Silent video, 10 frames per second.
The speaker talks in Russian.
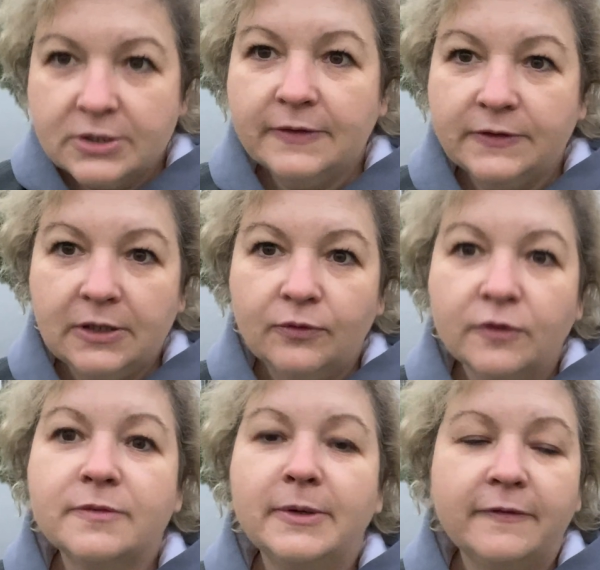в
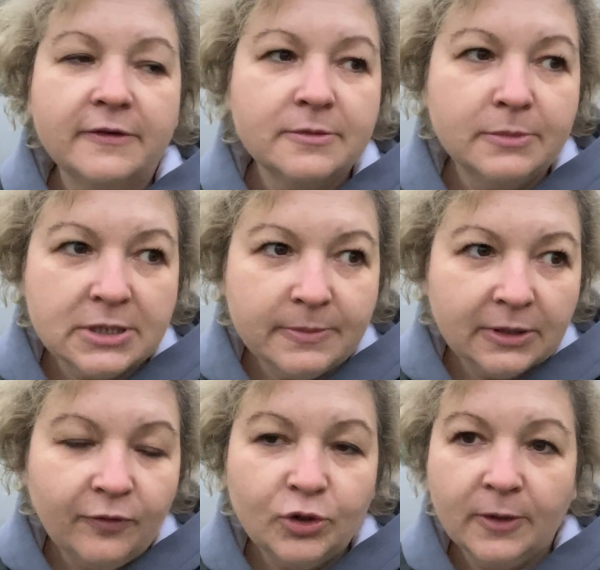телефон, в
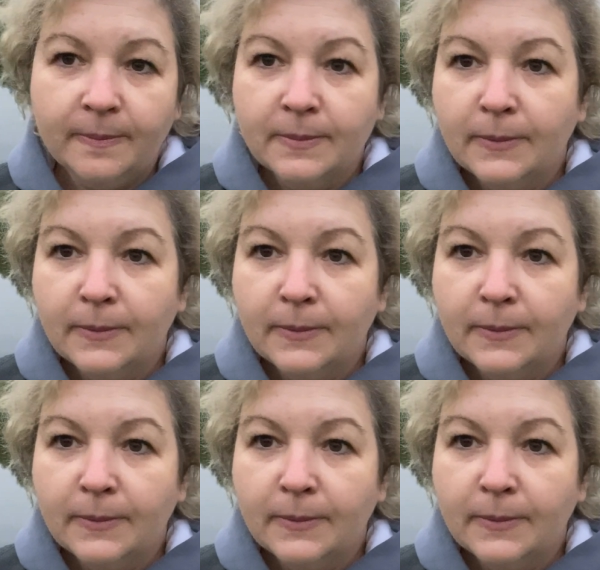смартфоне.